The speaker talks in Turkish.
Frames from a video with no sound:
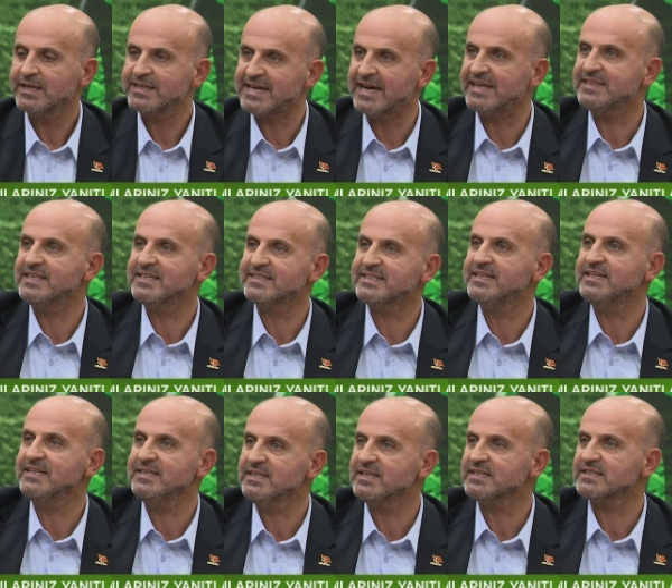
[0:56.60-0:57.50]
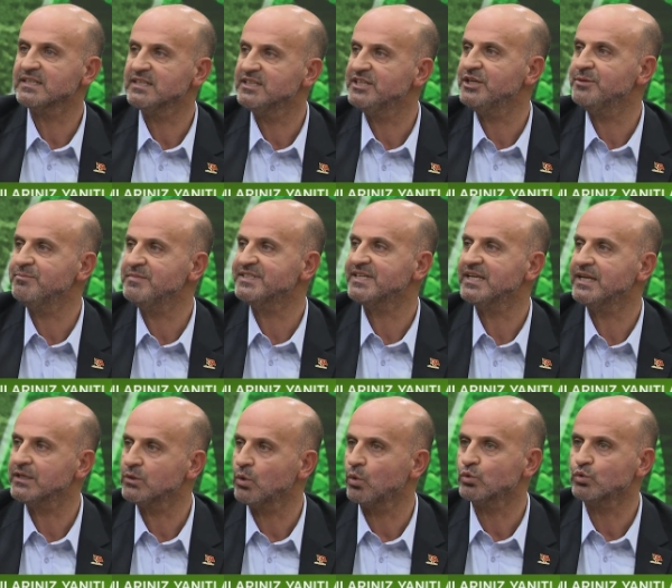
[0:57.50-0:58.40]
kendisinin nasıl 20
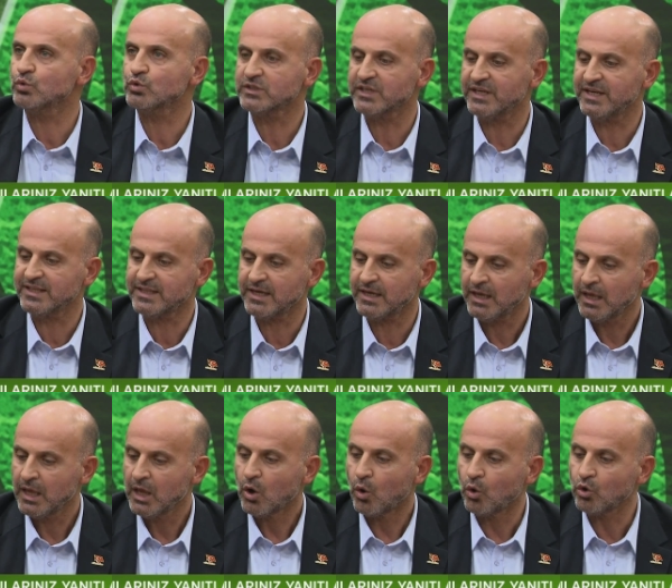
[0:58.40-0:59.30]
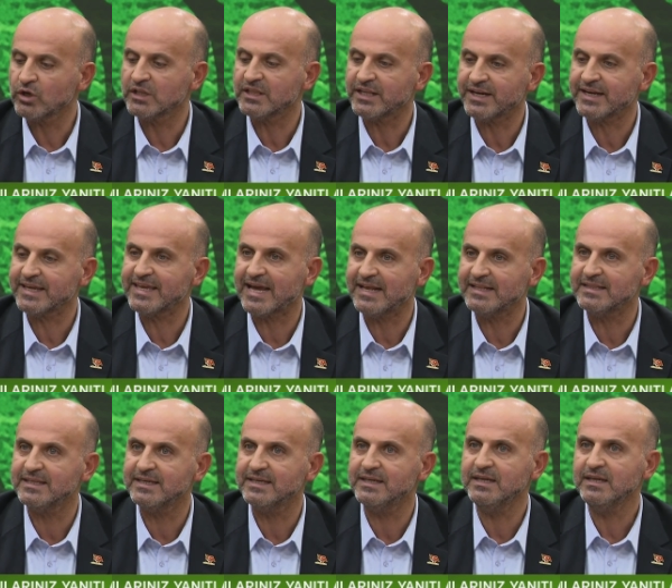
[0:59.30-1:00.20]
senede 30 senede oralara
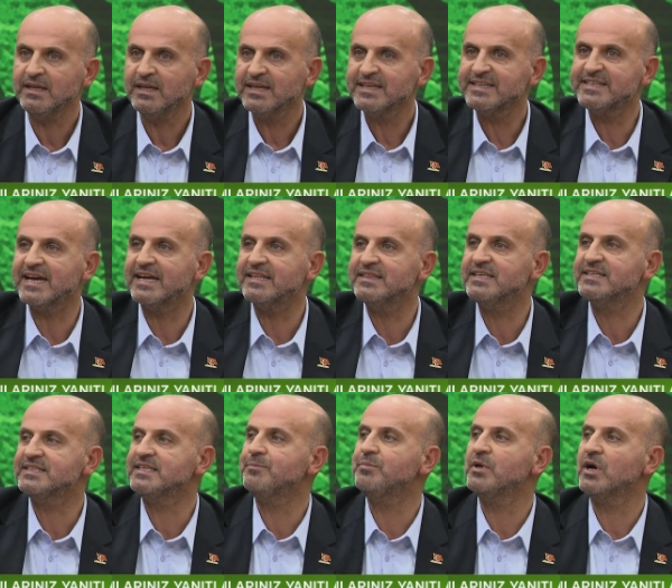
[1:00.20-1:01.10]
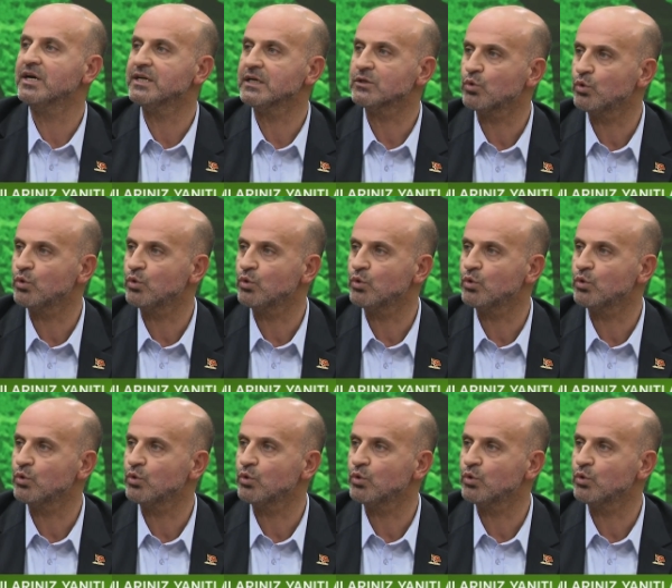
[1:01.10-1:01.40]
geldiğini kendisi bir hayat